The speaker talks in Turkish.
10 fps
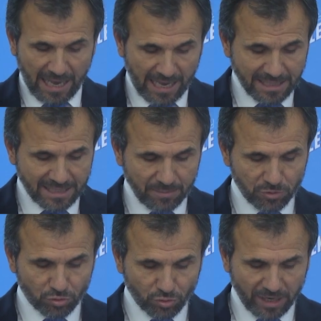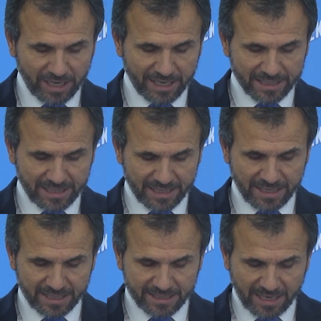En temiz su
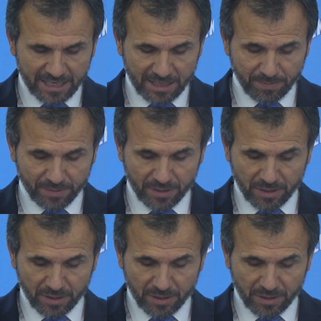kaynaklarına sahip